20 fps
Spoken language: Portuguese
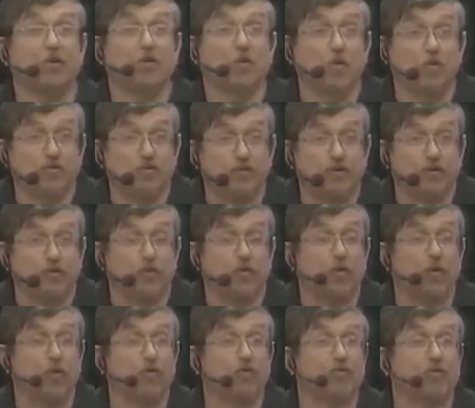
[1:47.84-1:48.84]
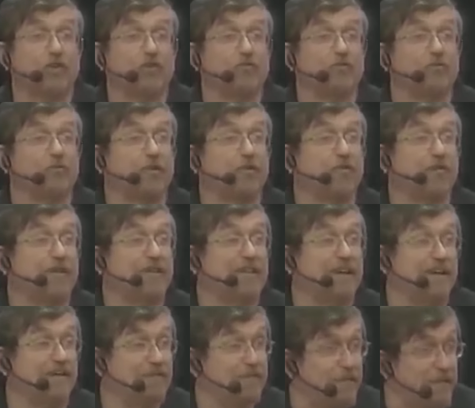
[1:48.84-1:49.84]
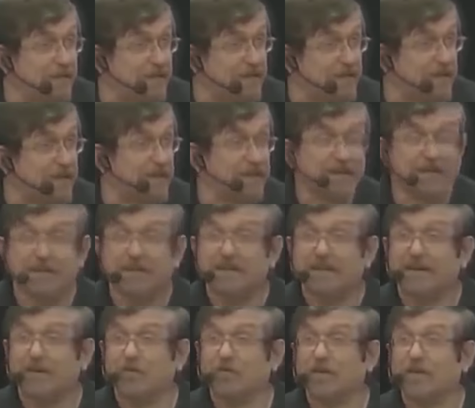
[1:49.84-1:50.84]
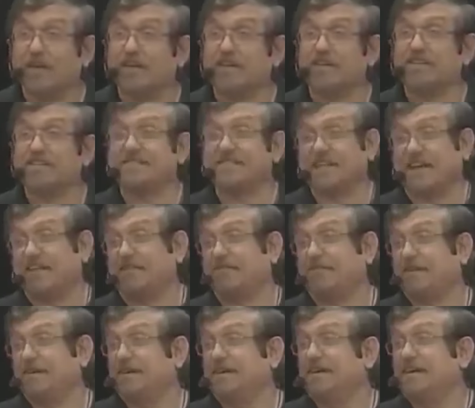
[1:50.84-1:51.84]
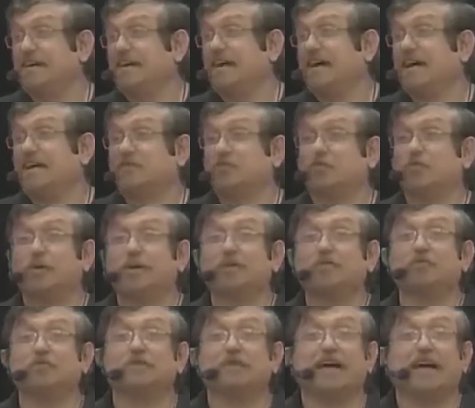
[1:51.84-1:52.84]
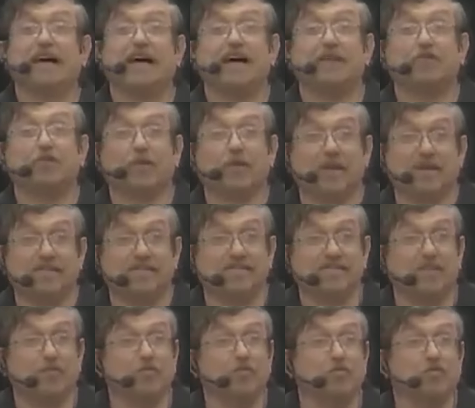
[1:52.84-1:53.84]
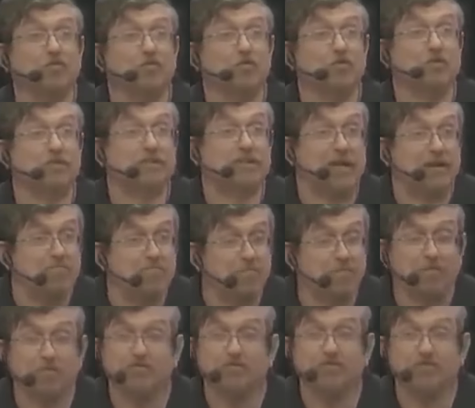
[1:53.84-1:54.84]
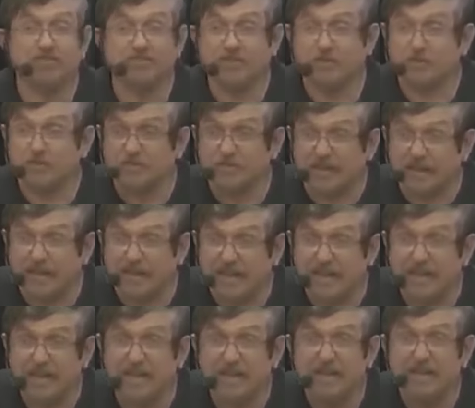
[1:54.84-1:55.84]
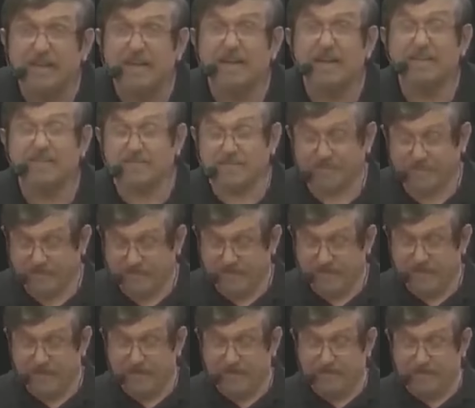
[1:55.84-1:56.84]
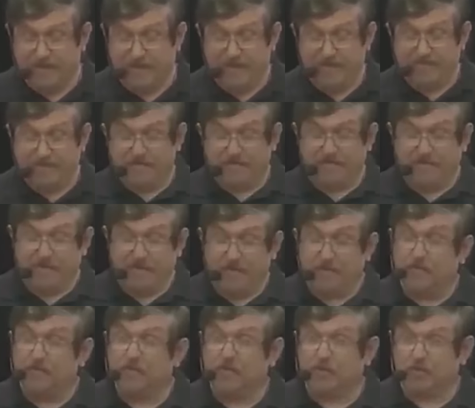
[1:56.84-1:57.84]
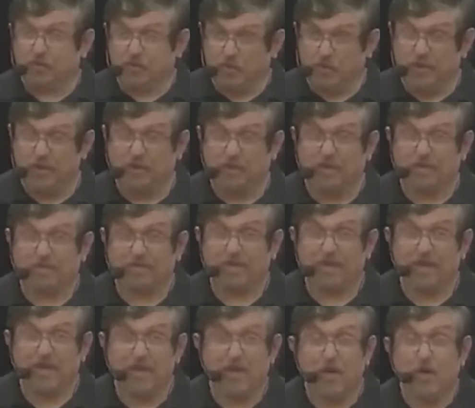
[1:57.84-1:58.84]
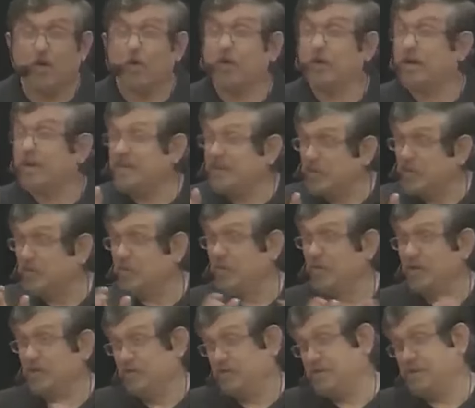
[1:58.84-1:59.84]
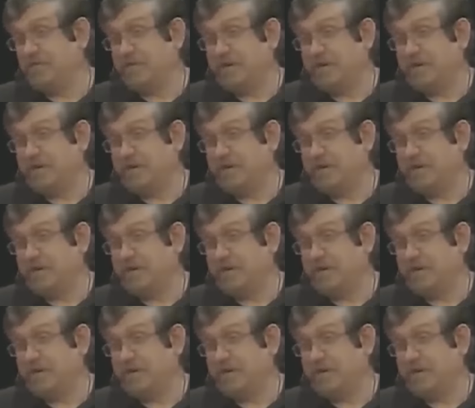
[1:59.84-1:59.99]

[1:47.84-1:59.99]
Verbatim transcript: cultico, ou seja, um profeta levita, alguém que estava atuando na adoração do templo de Jerusalém antes que ele viesse a ser destruído. Olhando para o livro de